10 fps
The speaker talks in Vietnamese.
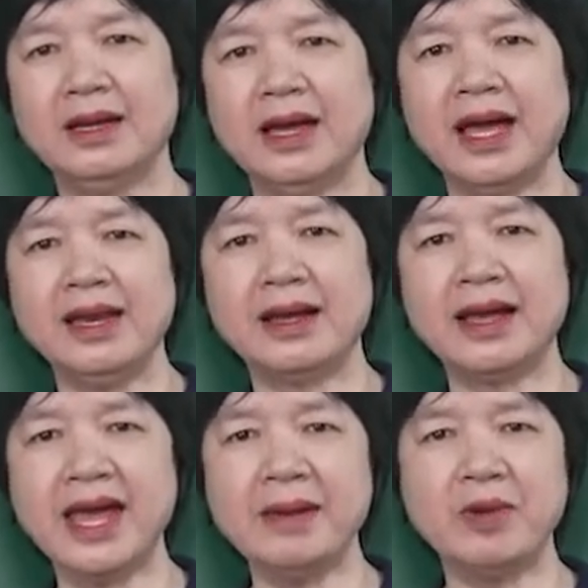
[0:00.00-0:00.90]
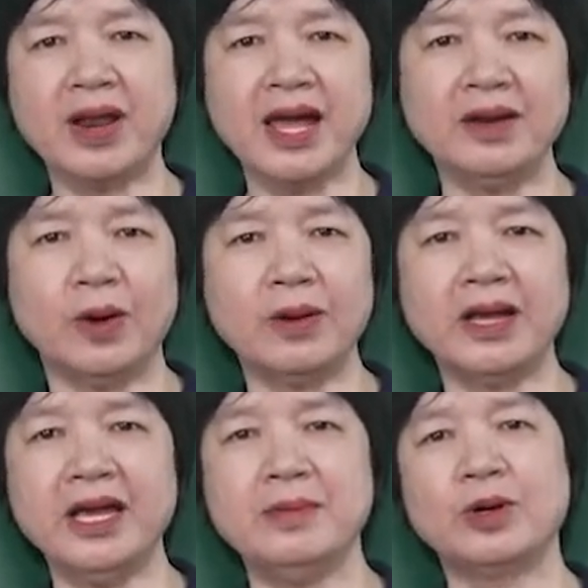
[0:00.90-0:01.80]
hay là nghe một ai đó
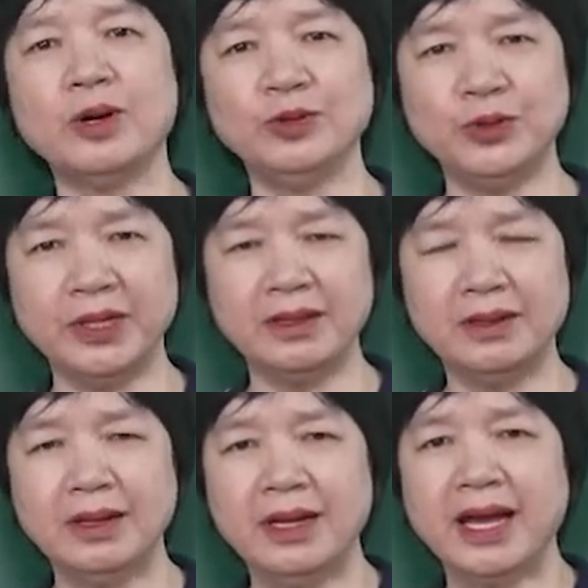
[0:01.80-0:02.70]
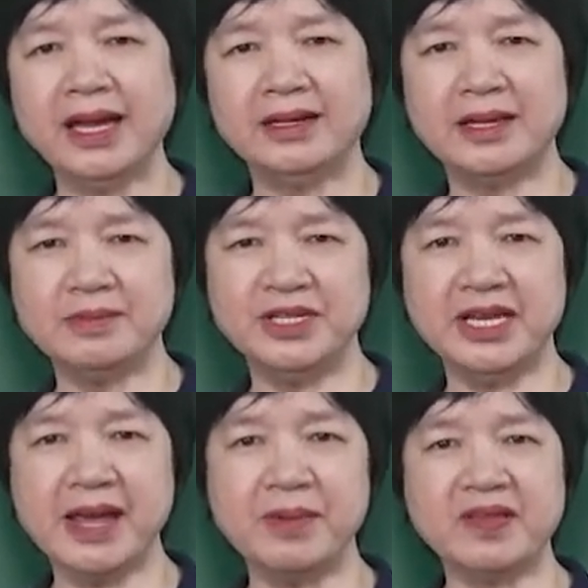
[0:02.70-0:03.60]
kể một câu chuyện, hay là thậm
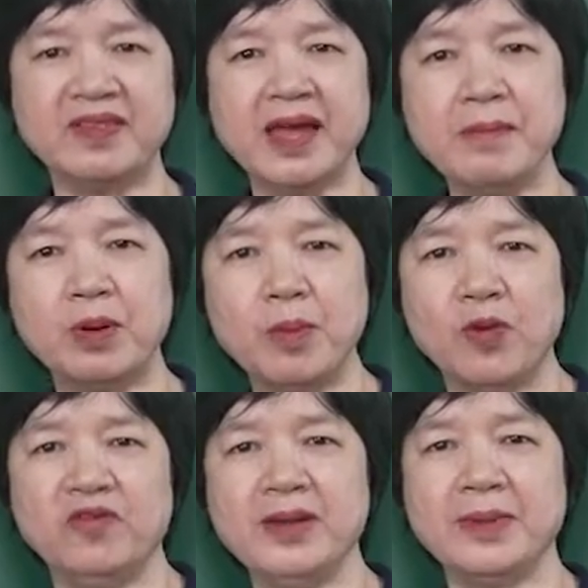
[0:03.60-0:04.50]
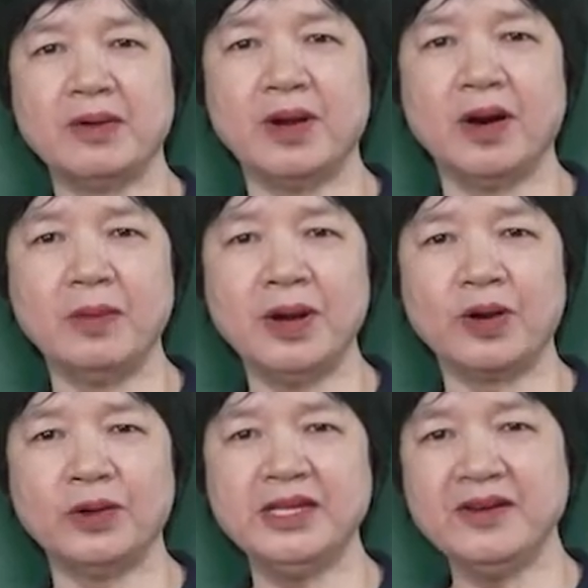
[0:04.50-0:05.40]
chí em đã xem một bộ phim nào đó mà
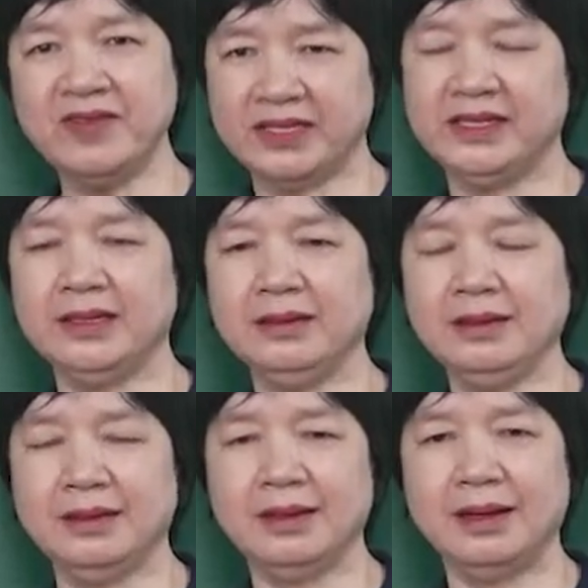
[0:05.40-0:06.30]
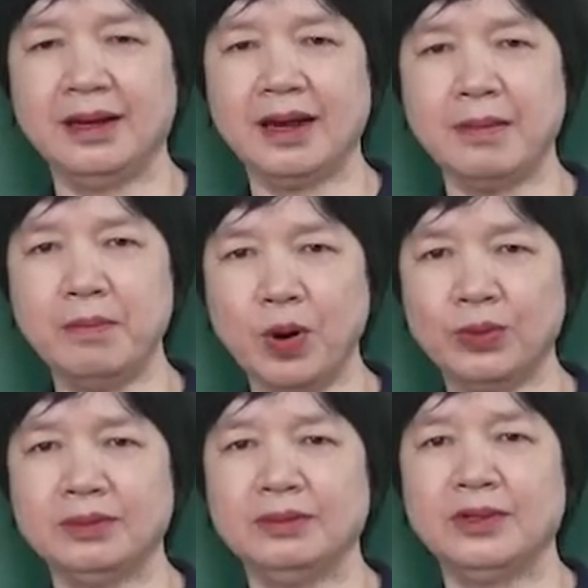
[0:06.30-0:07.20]
có nhân vật chính là
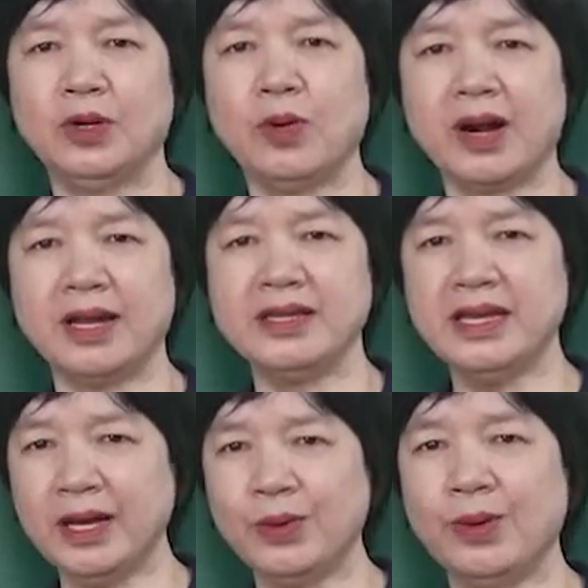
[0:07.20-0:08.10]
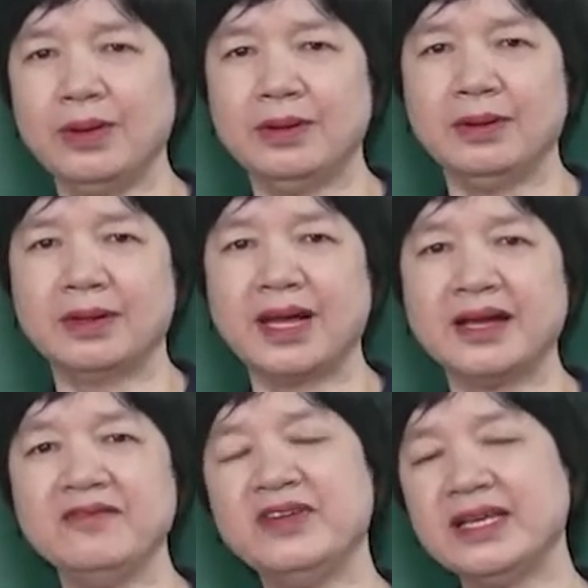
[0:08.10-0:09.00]
một hoặc là nhiều các
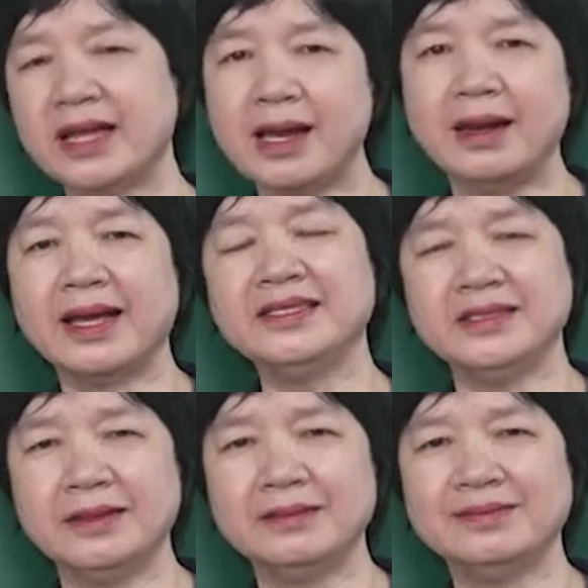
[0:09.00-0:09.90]
cái vị thần hay chưa?